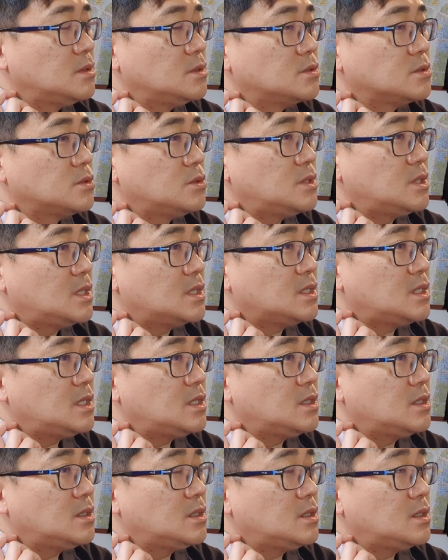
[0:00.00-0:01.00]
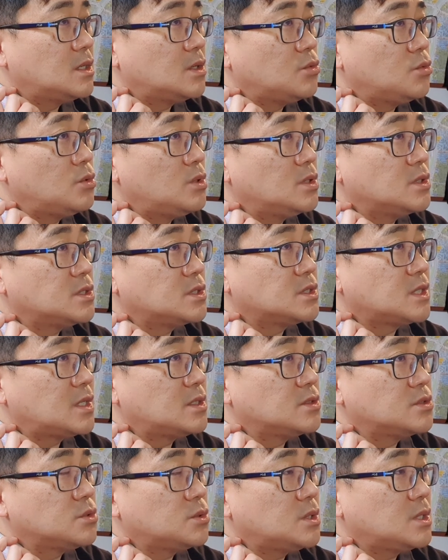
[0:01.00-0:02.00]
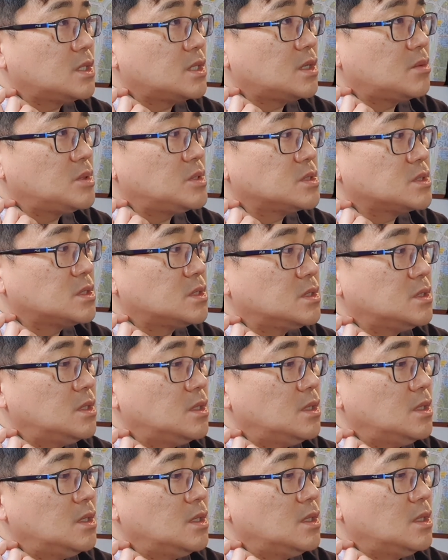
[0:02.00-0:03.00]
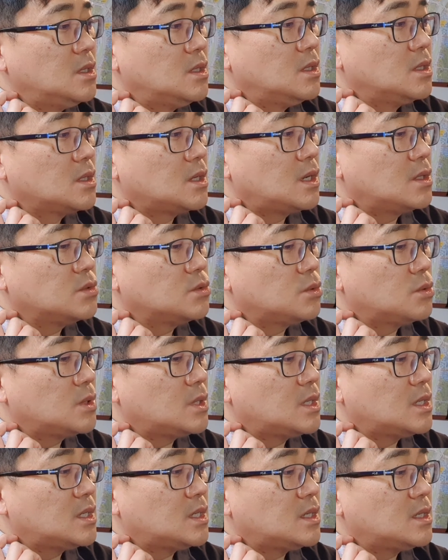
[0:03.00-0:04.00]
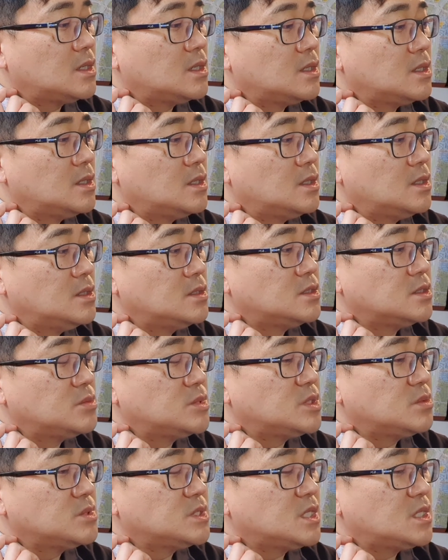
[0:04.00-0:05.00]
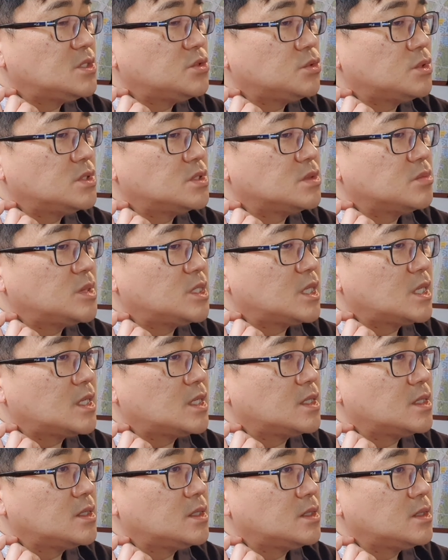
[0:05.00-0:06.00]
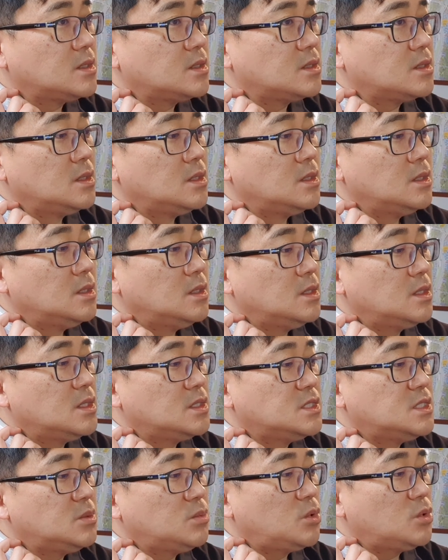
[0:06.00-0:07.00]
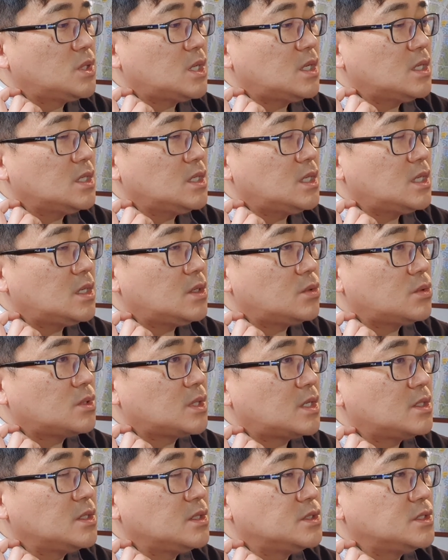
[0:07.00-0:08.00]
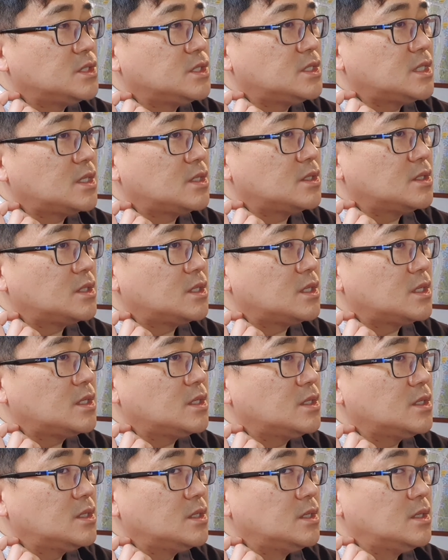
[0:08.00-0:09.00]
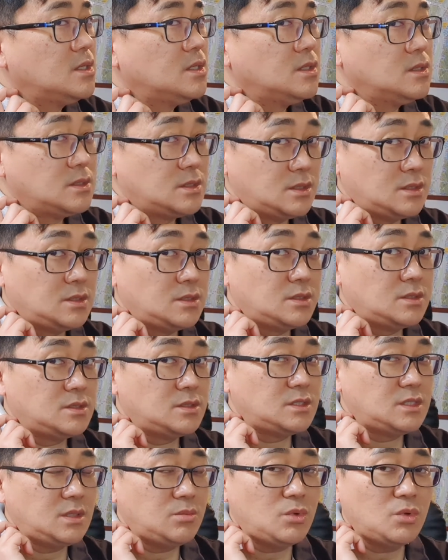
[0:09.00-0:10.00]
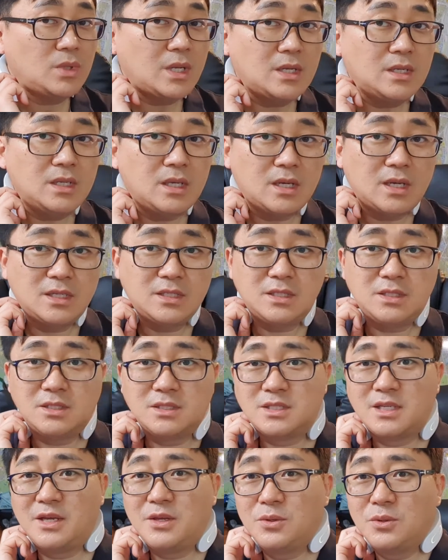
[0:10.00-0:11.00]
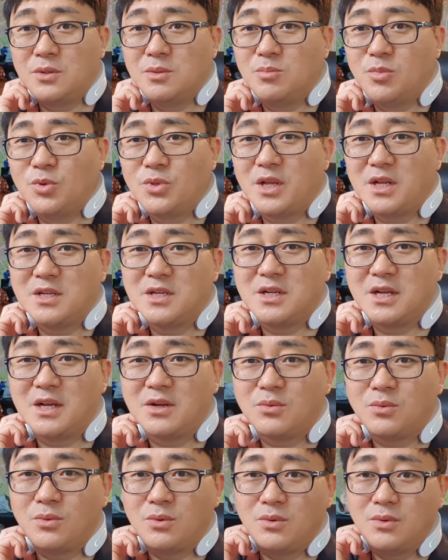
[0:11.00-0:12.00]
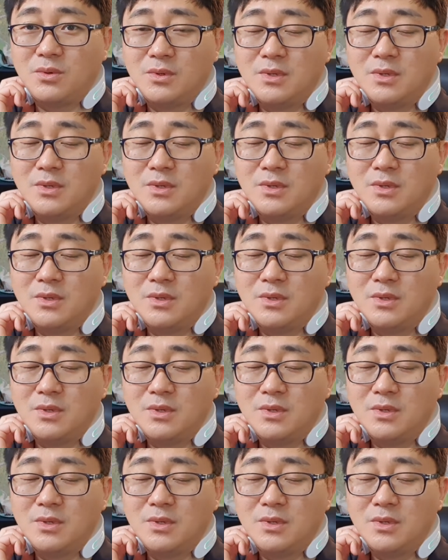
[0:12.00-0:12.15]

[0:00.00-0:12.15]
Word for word: 소리가 띵 이렇게 눌려졌다는 소리가 나면서 강도가 점점 세지고 있습니다. 이게 십오 단계로 나뉘어져 있다는데 저는 십오 단계까지는 사용을 못할 것 같고